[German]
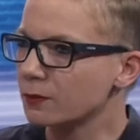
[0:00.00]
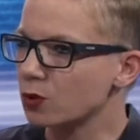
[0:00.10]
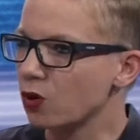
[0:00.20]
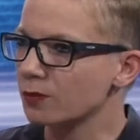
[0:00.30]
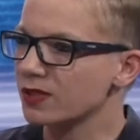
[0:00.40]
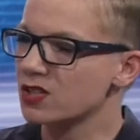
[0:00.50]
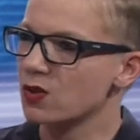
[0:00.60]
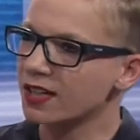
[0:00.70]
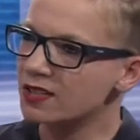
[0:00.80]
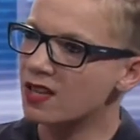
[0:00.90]
bekommt?
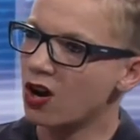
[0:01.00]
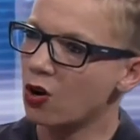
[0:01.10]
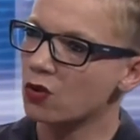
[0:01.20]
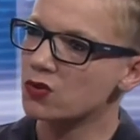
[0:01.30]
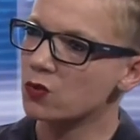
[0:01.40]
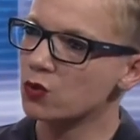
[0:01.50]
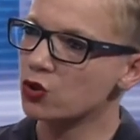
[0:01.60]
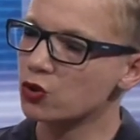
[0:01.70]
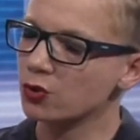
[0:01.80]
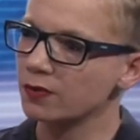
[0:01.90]
Also hat es auch so ein
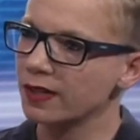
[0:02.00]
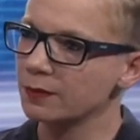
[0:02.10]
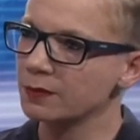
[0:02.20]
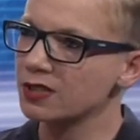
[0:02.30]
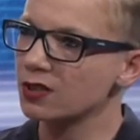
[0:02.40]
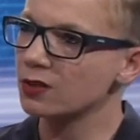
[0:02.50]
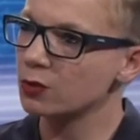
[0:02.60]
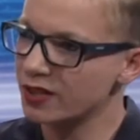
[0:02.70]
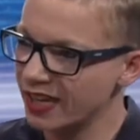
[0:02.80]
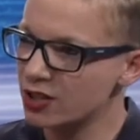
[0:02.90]
Stück weit mit der
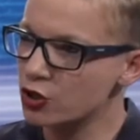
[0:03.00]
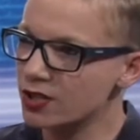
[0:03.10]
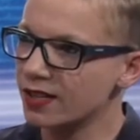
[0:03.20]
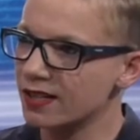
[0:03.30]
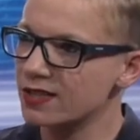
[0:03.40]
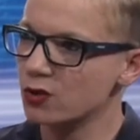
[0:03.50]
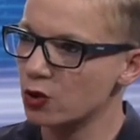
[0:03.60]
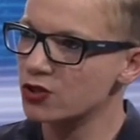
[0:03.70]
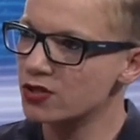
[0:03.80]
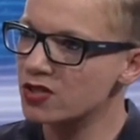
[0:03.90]
Location als
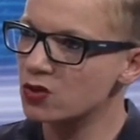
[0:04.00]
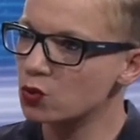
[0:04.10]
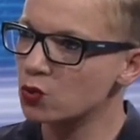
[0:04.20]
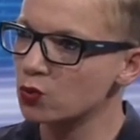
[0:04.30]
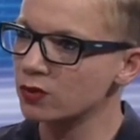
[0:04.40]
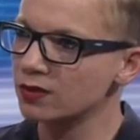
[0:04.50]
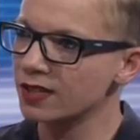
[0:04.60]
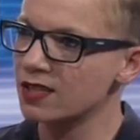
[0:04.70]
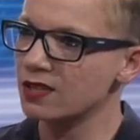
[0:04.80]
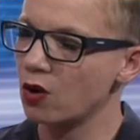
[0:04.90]
solches zu tun,
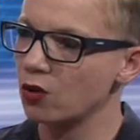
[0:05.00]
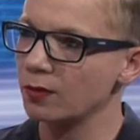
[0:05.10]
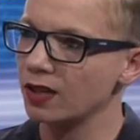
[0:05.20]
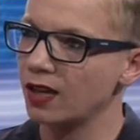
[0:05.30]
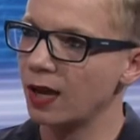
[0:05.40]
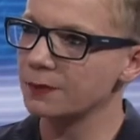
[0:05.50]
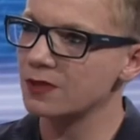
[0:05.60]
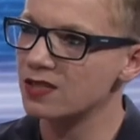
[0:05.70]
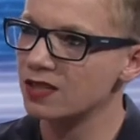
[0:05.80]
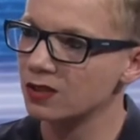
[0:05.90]
jetzt auch mal
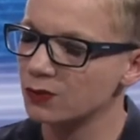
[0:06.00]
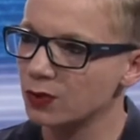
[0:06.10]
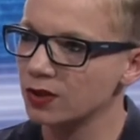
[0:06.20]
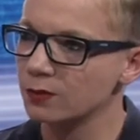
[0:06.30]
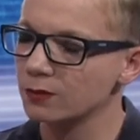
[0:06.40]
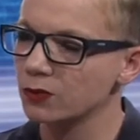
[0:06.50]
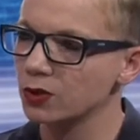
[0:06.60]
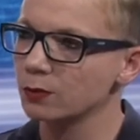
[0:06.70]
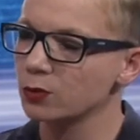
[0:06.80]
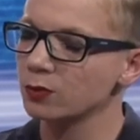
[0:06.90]
abgesehen von dem,
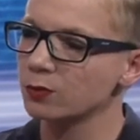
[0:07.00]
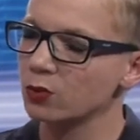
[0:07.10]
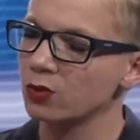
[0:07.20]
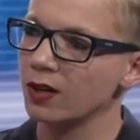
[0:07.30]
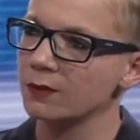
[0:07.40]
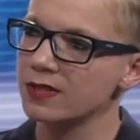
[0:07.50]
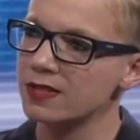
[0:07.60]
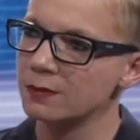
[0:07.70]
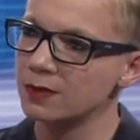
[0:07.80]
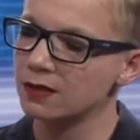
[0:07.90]
von dem bunten Programm, was
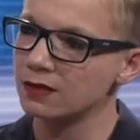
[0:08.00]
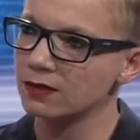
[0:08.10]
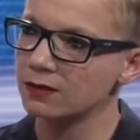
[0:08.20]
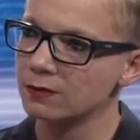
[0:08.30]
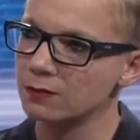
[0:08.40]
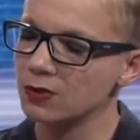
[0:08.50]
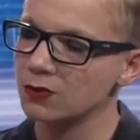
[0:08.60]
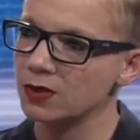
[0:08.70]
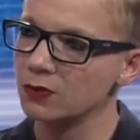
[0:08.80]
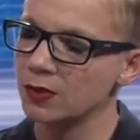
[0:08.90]
Sie bieten mit
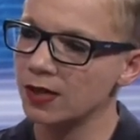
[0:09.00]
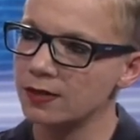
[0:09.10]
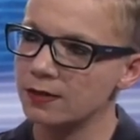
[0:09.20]
Vielfalt?